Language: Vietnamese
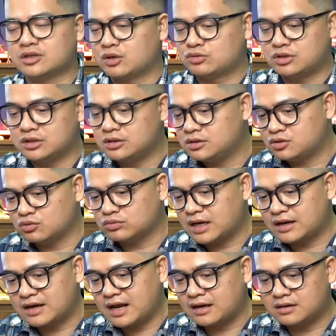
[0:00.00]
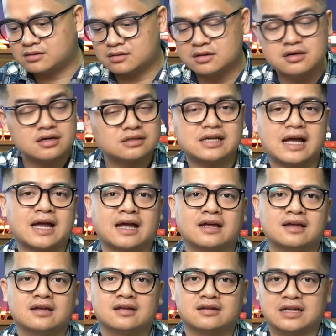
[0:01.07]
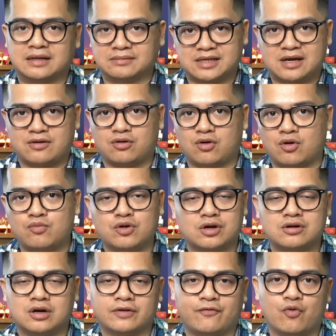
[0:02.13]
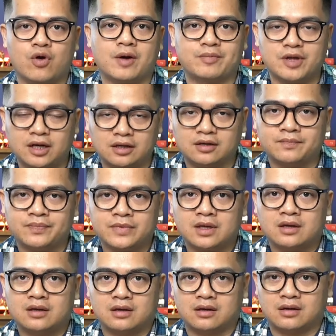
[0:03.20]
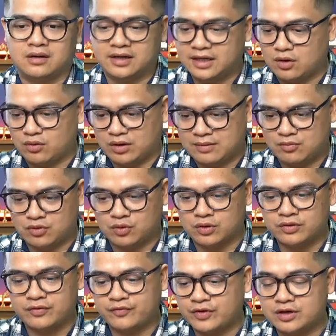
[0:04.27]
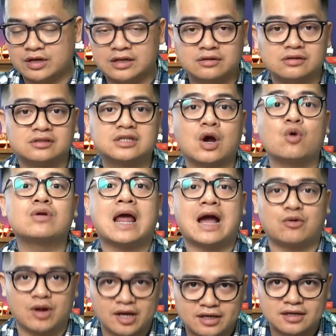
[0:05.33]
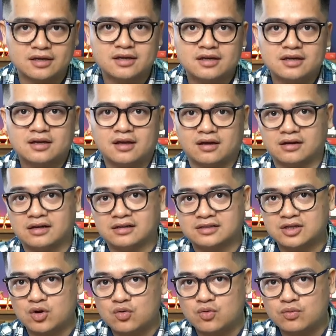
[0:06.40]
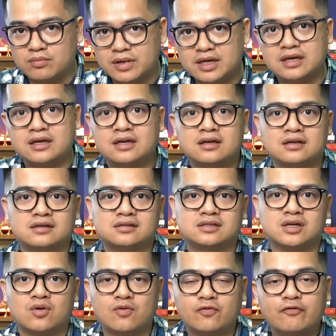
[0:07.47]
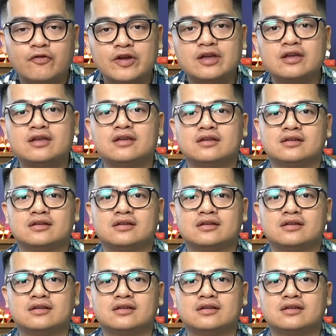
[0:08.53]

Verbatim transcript: tiêu chí chúng ta đang đưa ra để làm sao có một người phù hợp nhất. Liệu là một huấn luyện viên đến từ châu nào đây? Châu Mỹ, châu Phi,